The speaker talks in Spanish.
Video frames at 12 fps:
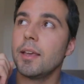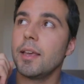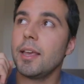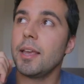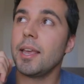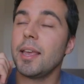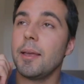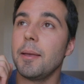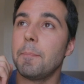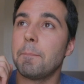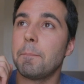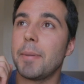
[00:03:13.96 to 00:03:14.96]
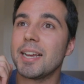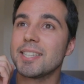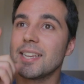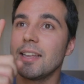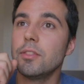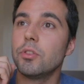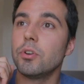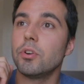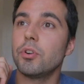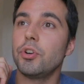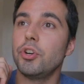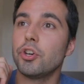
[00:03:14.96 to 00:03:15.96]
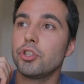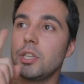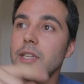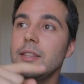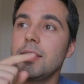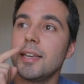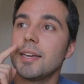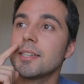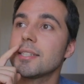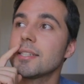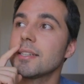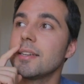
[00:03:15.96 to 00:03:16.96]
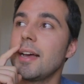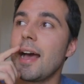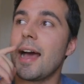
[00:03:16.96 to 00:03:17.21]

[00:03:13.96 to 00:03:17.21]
eh, pasando noticias